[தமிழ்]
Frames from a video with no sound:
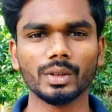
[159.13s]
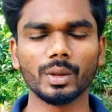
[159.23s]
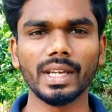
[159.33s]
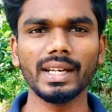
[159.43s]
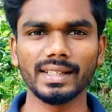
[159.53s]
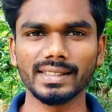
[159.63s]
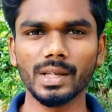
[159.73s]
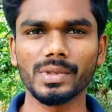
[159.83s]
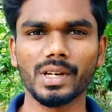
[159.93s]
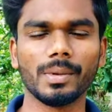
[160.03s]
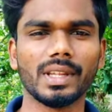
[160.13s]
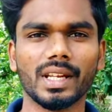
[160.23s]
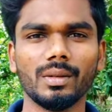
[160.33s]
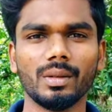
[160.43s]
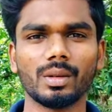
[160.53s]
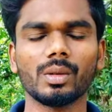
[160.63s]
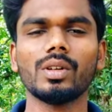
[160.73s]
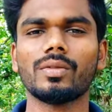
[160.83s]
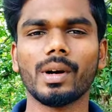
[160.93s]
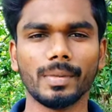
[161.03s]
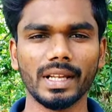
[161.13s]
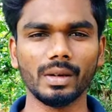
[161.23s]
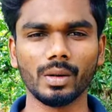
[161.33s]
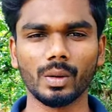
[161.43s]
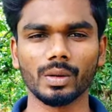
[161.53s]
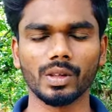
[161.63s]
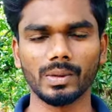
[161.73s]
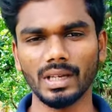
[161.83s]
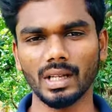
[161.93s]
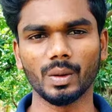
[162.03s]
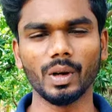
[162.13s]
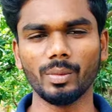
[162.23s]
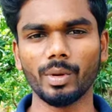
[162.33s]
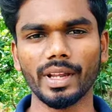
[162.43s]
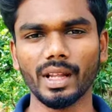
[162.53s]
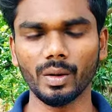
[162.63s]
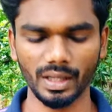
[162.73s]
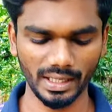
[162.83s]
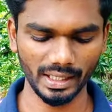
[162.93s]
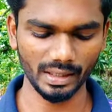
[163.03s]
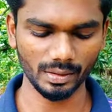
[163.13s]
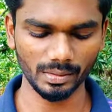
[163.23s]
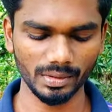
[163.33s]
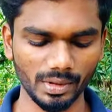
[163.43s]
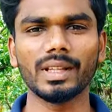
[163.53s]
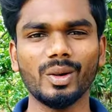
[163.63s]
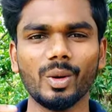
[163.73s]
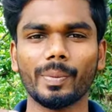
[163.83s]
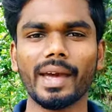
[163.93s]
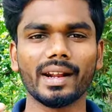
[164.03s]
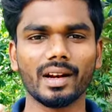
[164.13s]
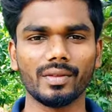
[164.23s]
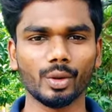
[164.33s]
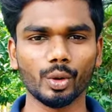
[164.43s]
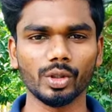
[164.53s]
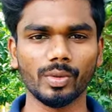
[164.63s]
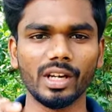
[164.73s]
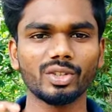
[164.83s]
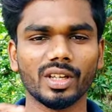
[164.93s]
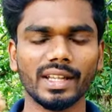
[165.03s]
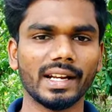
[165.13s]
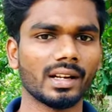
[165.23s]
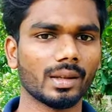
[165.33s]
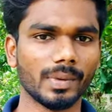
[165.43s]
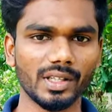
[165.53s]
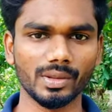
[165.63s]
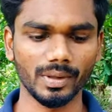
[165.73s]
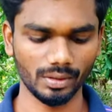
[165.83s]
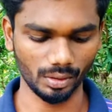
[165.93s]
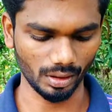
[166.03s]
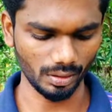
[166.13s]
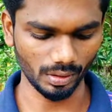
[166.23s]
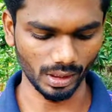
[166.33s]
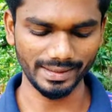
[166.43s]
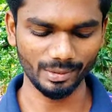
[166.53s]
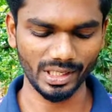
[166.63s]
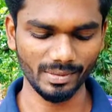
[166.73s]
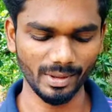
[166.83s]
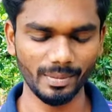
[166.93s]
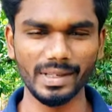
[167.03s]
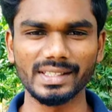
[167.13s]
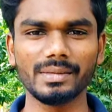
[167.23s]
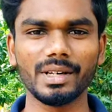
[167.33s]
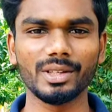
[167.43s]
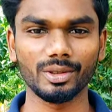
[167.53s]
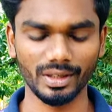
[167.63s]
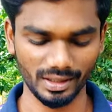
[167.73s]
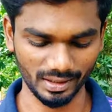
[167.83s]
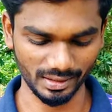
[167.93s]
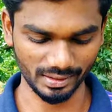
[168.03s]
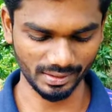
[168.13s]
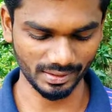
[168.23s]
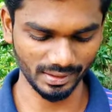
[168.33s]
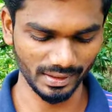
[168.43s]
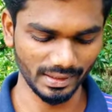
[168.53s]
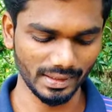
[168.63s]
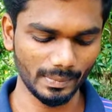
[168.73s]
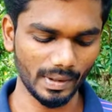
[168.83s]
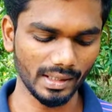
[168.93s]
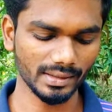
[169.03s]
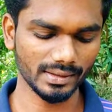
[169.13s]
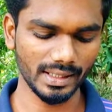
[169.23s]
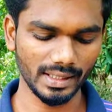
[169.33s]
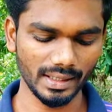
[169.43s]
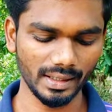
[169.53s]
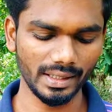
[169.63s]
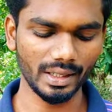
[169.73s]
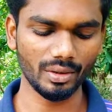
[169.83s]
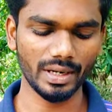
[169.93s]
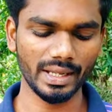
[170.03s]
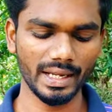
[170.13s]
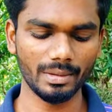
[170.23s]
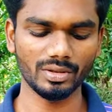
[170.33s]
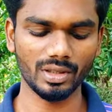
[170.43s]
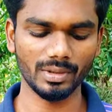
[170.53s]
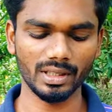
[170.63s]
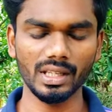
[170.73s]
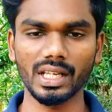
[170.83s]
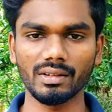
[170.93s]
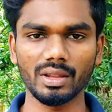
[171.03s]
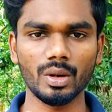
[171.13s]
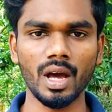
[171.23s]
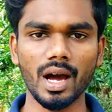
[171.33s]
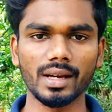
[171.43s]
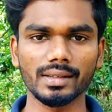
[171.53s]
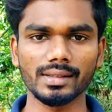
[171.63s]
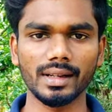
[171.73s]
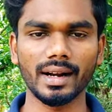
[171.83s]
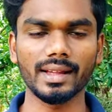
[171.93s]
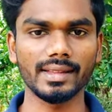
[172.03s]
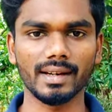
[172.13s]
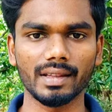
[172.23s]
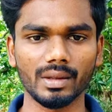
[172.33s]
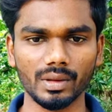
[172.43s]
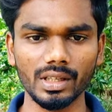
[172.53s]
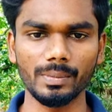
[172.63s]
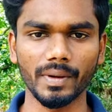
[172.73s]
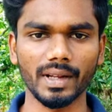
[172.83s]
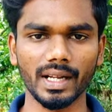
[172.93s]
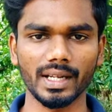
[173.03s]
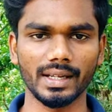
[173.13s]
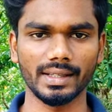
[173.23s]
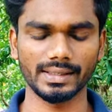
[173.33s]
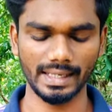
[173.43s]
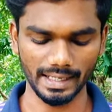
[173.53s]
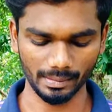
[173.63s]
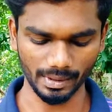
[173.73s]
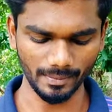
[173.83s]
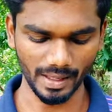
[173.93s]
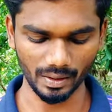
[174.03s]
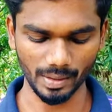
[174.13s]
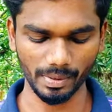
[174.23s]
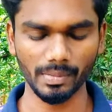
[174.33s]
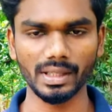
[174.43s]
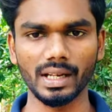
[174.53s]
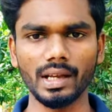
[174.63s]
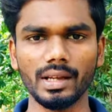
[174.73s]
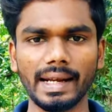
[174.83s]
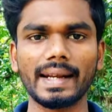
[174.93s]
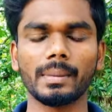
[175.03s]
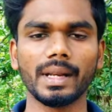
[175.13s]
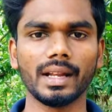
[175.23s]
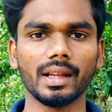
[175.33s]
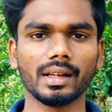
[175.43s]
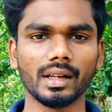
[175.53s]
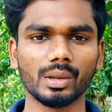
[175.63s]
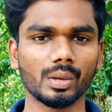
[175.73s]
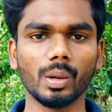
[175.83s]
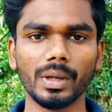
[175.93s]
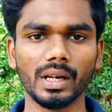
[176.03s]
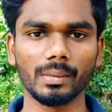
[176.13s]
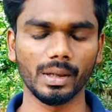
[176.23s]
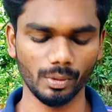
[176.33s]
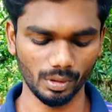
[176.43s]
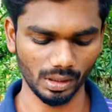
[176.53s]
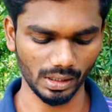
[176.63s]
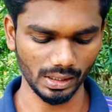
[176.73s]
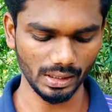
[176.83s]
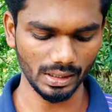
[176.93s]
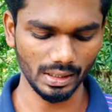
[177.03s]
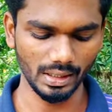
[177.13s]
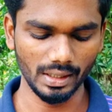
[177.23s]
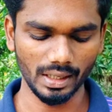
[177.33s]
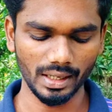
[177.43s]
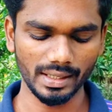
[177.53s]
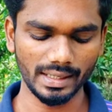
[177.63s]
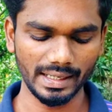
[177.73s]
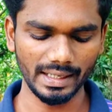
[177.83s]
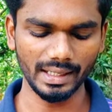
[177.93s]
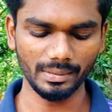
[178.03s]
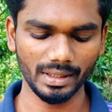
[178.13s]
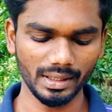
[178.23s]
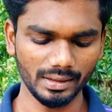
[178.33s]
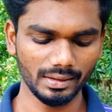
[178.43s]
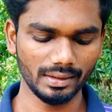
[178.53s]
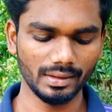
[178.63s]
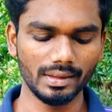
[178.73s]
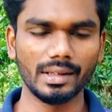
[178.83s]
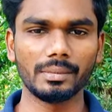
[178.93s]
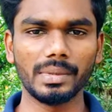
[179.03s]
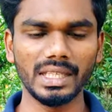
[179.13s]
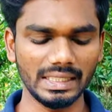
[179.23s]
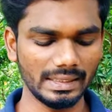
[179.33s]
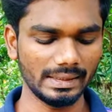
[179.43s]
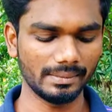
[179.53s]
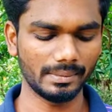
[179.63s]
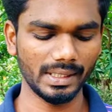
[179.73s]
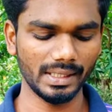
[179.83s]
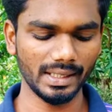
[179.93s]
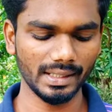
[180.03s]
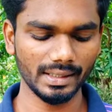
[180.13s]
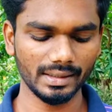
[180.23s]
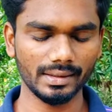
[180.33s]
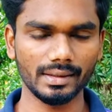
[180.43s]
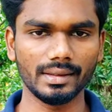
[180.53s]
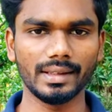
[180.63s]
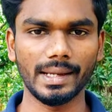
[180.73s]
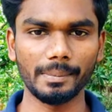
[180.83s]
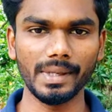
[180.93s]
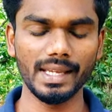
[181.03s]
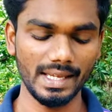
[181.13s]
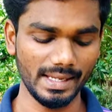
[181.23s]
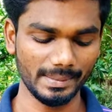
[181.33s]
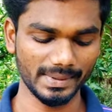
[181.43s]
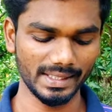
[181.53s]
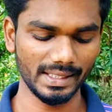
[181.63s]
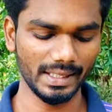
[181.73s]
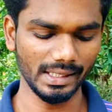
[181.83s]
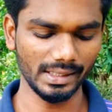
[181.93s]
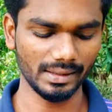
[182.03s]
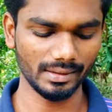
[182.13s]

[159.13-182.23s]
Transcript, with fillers: ஸோ கீழே டிஸ்கிரிப்ஷனில் பார்த்தீங்கன்னா ஒரு கூகுள் ஃபார்ம் லிங்க் ஒன்று கொடுத்துருவேன் அதுக்குள்ளே போனீங்கன்னா உங்களுக்கு என்ன இருக்கும் அப்படின்னு சொல்லி பார்த்தீங்கன்னா ஒரு பேராகிராஃபில் கொடுத்துருப்பாங்க ஸோ அது என்னன்றதை படித்து பார்த்துக்கோங்க ஓகே இல்லை முக்கியமாக ஒன்று மென்ஷன் பண்ணி சொல்லியிருக்காங்க ப்ராசஸ் டேட் அதாவது இன்டர்வியூ என்றைக்கு அப்படின்னு சொல்லி பார்த்தீங்கன்னா இருபத்தி ஒன்று ஆகஸ்ட் ரெண்டாயிரத்தி இருபத்தி ஒன்று இப்போ வர சனிக்கிழமை அது எப்போன்னு பார்த்தீங்கன்னா எட்டரை மணிக்கெலாம் அங்கே இருக்கணும் அப்படின்ற மாதிரி போட்டிருக்காங்க ஆனால் இதில் என்ன அப்படின்னா பிஇ பிடெக் எம்பிஏ எம்சிஏ